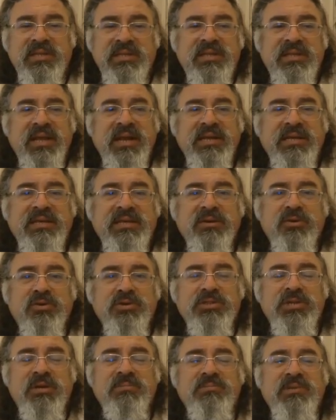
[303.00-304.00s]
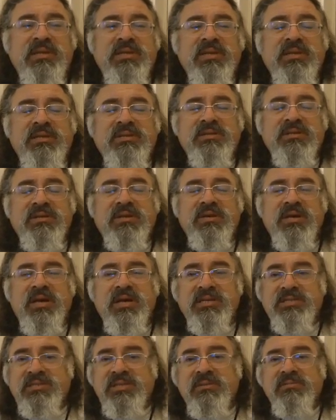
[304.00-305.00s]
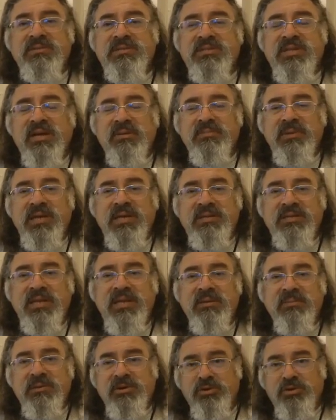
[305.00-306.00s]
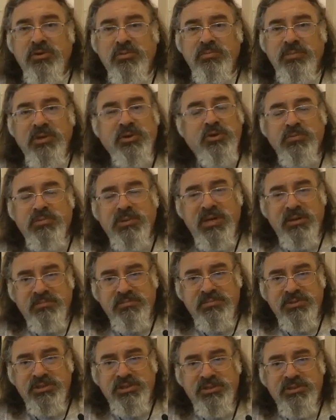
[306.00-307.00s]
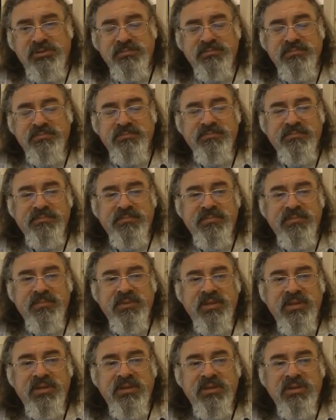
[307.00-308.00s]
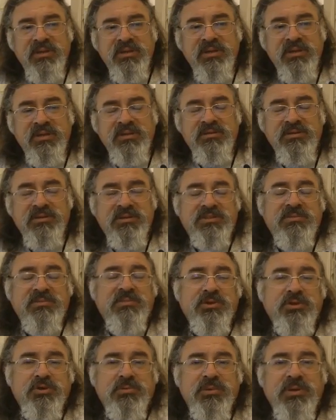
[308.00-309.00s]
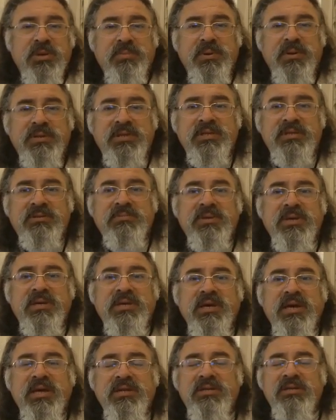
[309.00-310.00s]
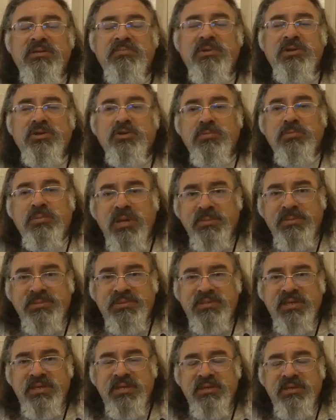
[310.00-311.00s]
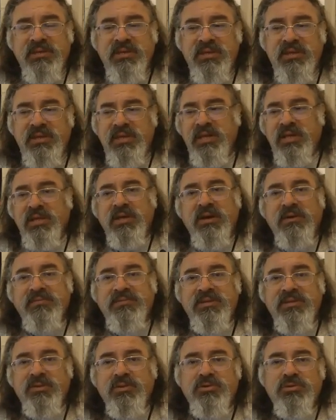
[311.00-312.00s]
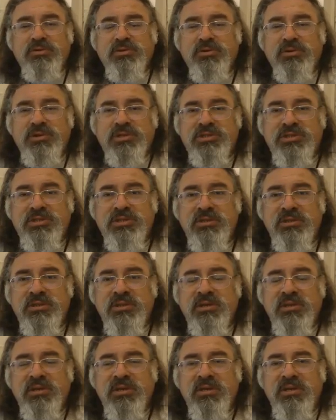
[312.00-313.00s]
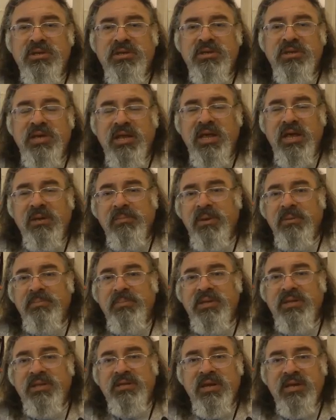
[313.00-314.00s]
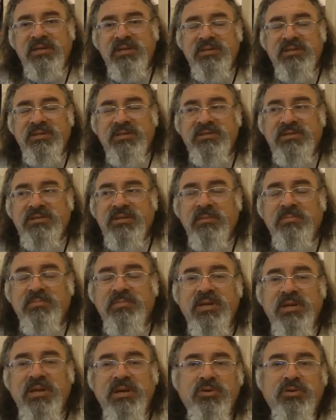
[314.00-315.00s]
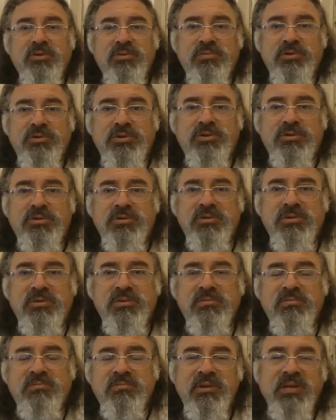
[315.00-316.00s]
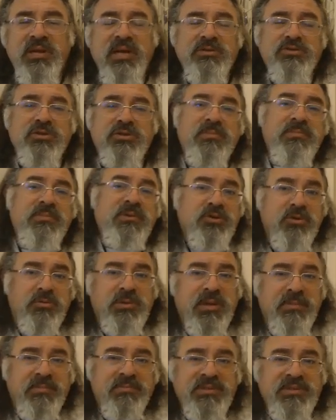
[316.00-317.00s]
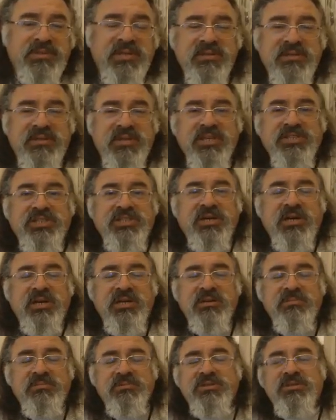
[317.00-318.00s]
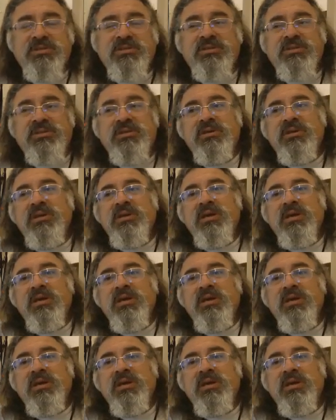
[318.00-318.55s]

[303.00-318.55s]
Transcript: Dediler ki hocam dediler hastamızın ameliyat yeri mikrop, mikrop kapmış. Nasıl mikrop kapar dedim ya. Yani mikrop kapsa ilk haftada olur o iş. Yani hemen beni aradınız. Ya bir ay olmuş. Bir ay sonra mikrop kapmaz artık iyice kaynamıştır.